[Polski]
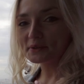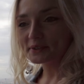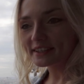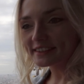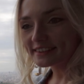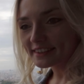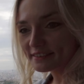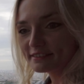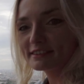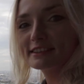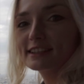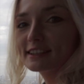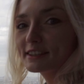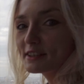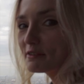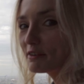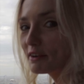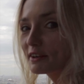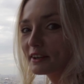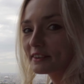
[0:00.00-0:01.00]
ta winda nie
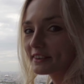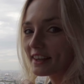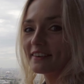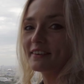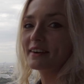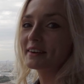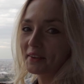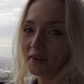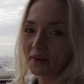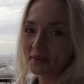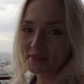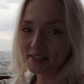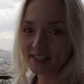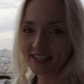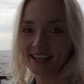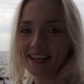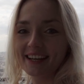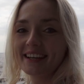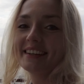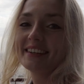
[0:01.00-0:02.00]
wyglądała dobrze.
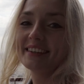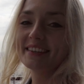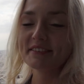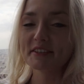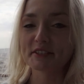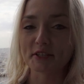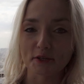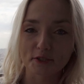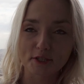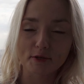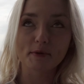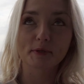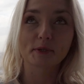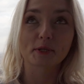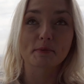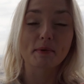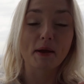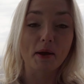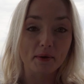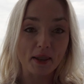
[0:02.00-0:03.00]
Więc osoby, które
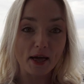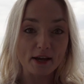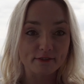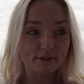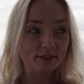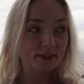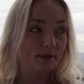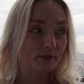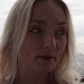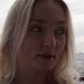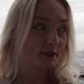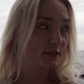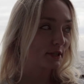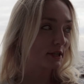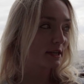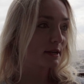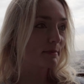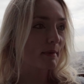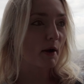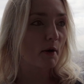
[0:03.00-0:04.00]
mają lęk wysokości i nie
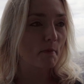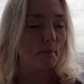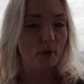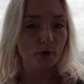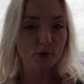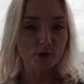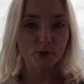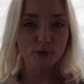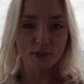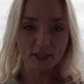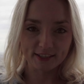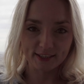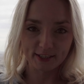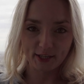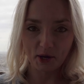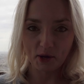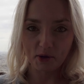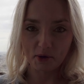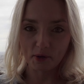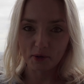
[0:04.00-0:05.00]
mają poczucia
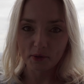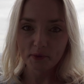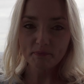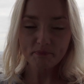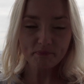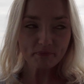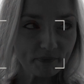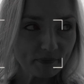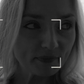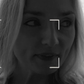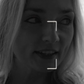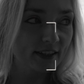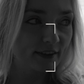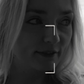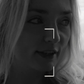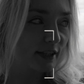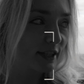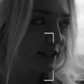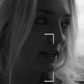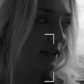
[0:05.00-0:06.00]
takiego
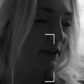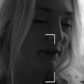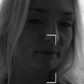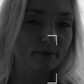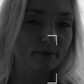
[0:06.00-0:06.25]
wiecie... A mm.